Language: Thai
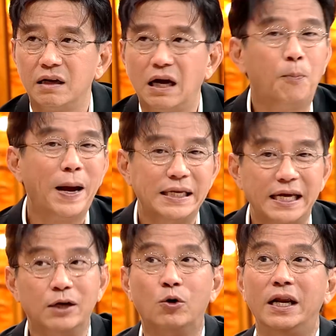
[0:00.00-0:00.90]
เข้าไปจะ
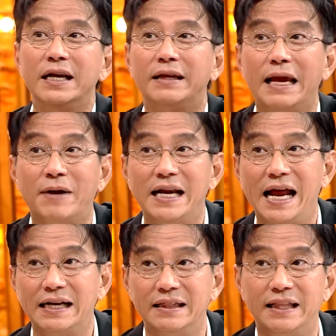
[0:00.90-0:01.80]
เห็นคนเล่นเกมกระดา
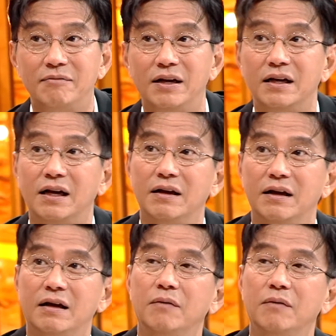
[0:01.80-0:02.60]
นกันใช่เออ